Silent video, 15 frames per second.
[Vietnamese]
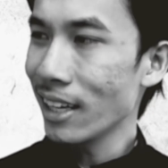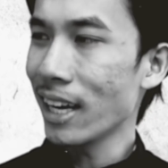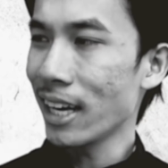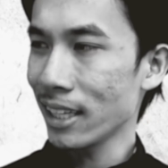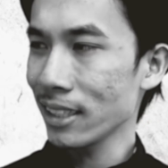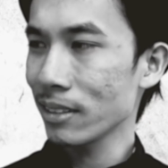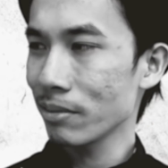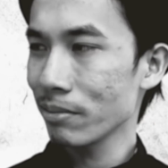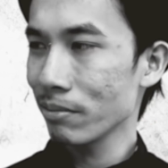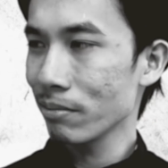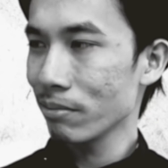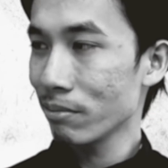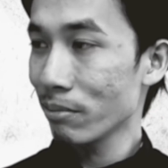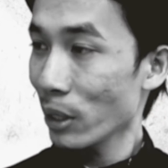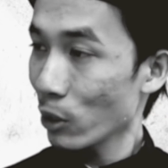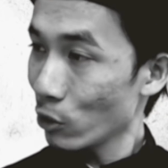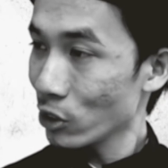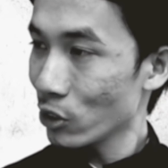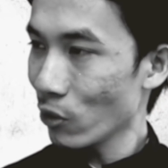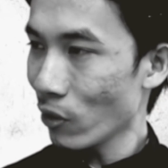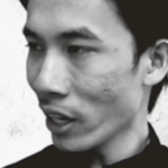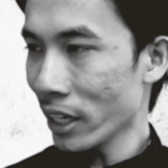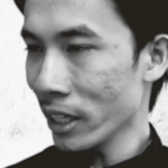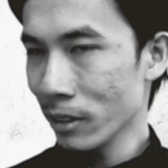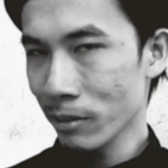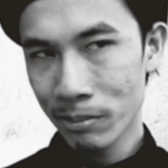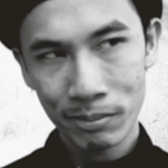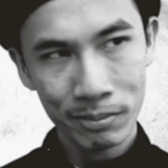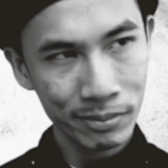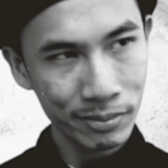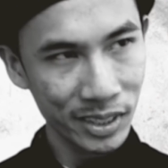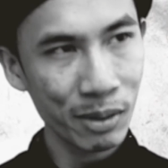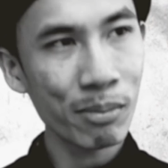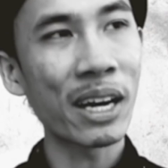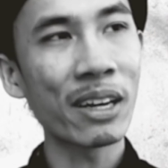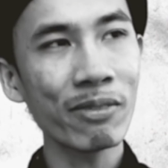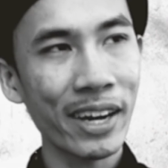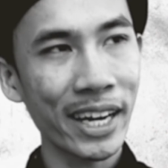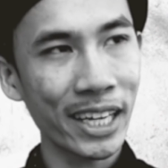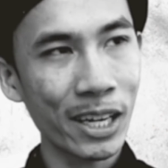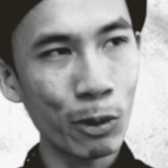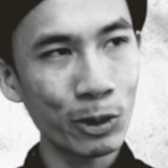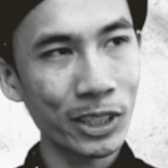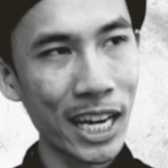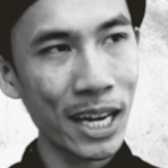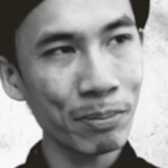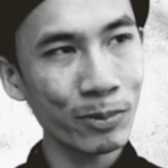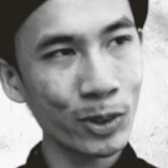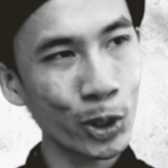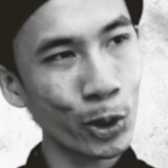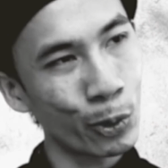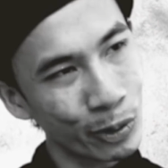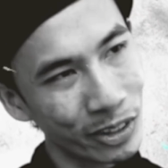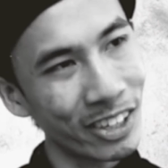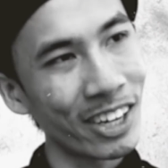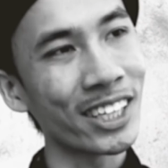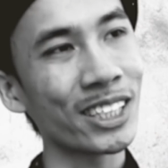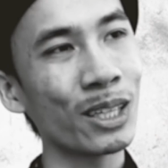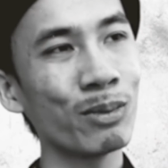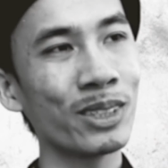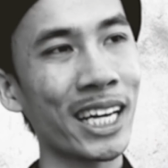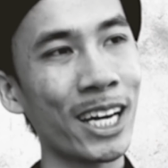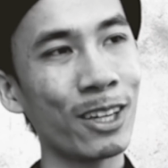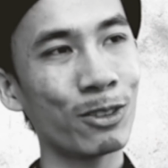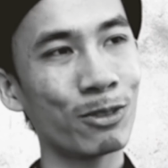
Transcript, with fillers: Được Có giỏi Thì bắn vài câu giáp Cho ông thưởng xem